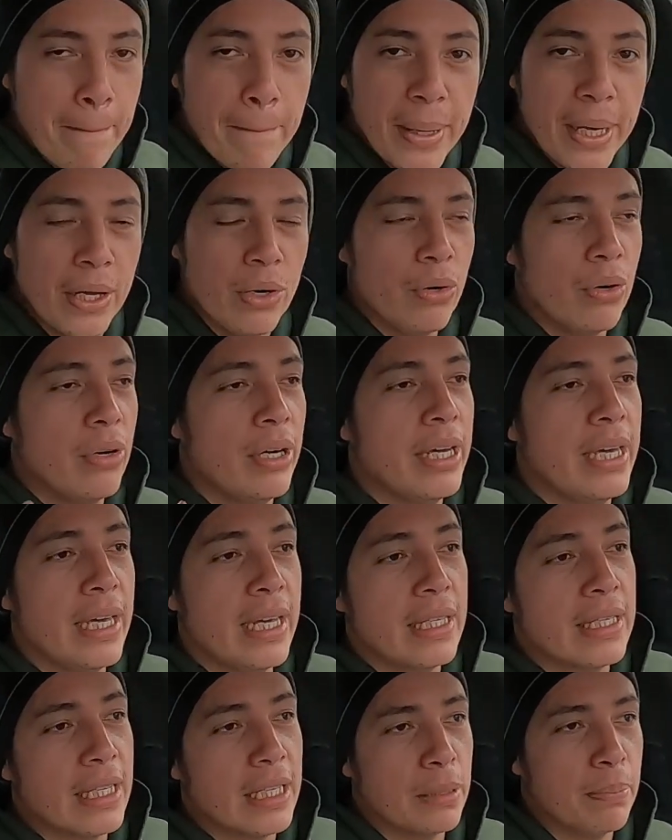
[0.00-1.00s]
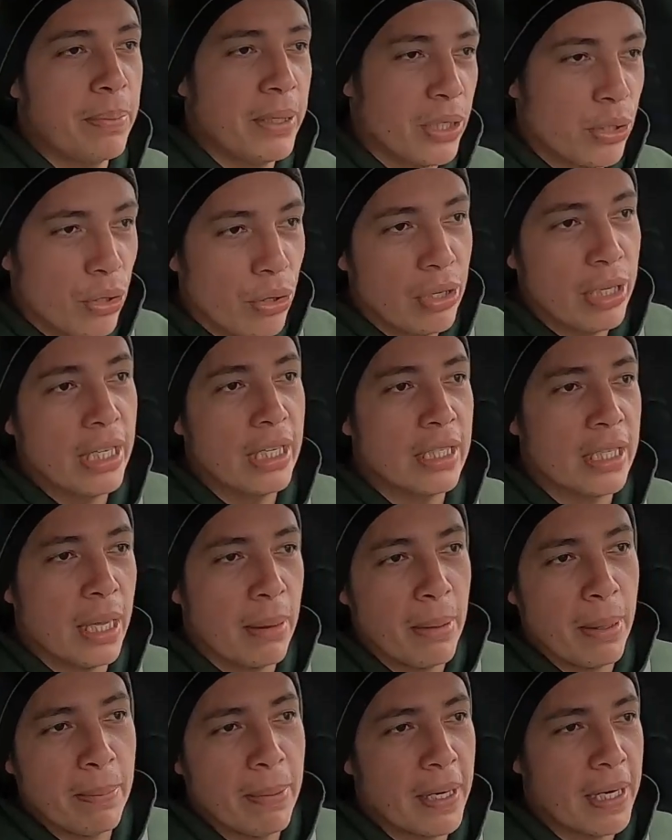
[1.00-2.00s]
Pero esas personas
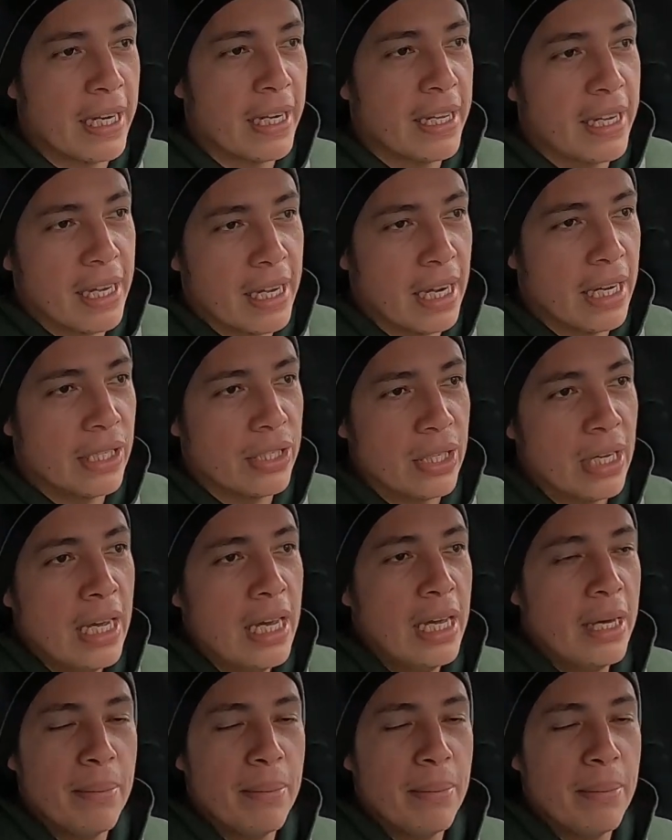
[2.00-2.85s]
que me pagan en cash